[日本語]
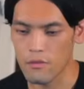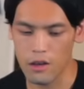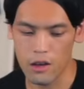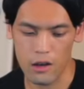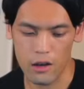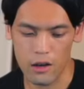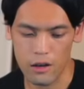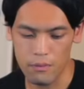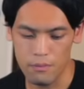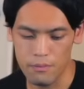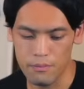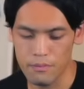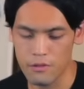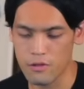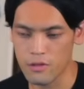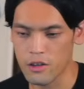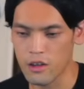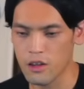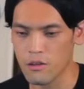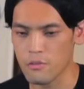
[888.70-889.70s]
で、
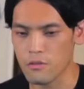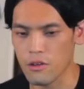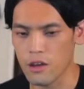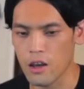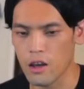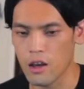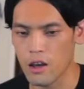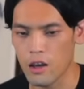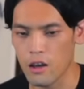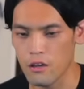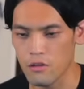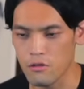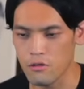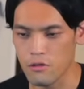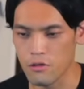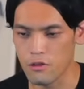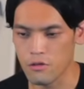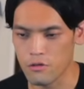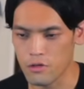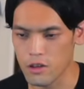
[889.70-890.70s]
アップル製品もね、えー、っ
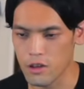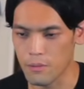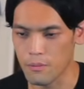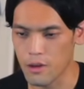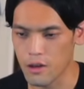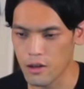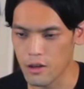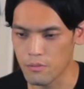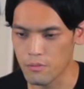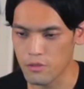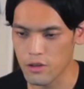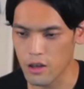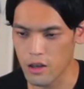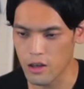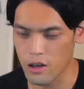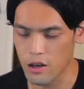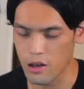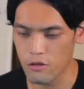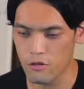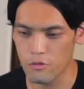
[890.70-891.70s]
と、いくつかピックアップしてい
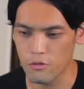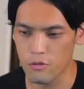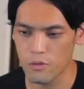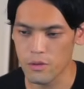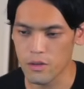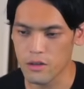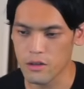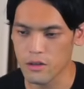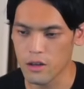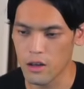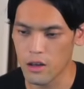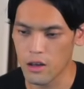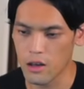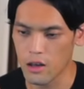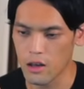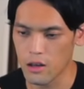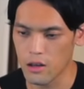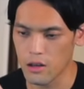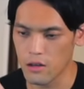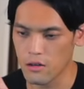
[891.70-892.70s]
きたいと思います。で、
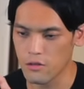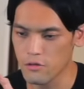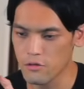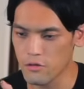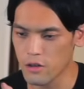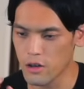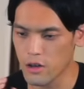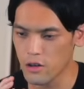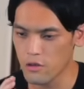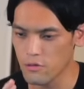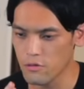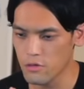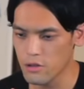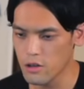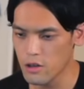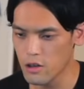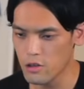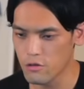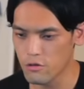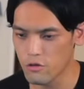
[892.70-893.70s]
エアタグが
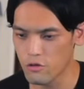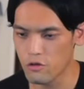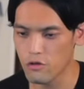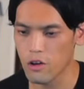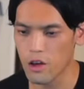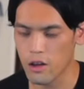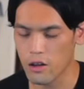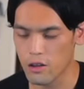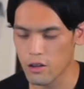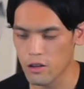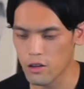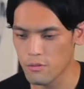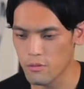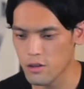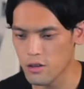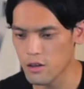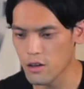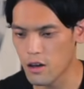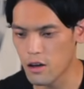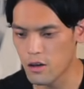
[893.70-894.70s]
4059円になって
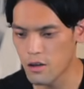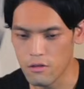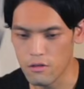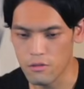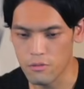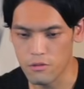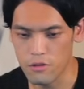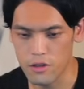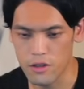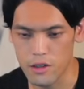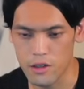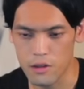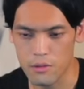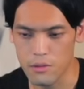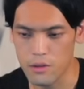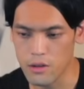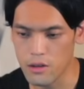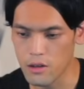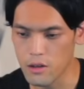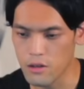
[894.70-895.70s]
ました。これも
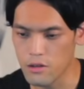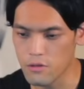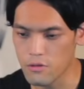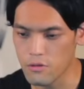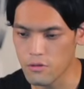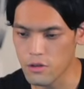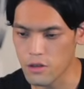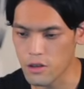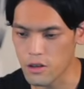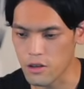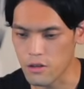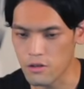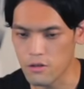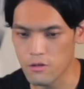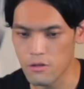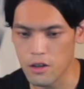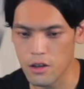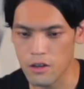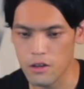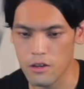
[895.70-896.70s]
久々に少し安
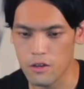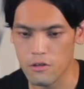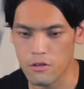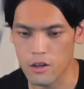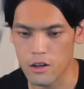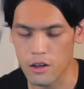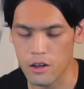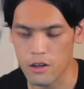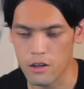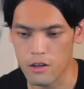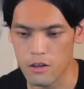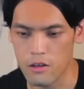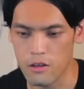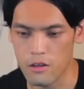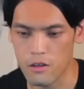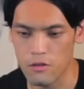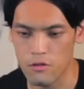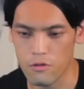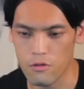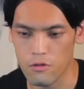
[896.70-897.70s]
くなってるか
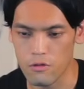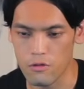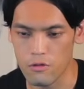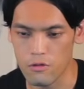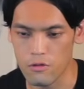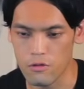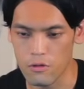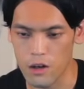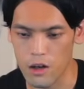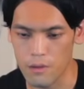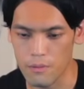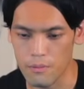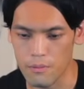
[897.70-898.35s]
なっていうところこれアッ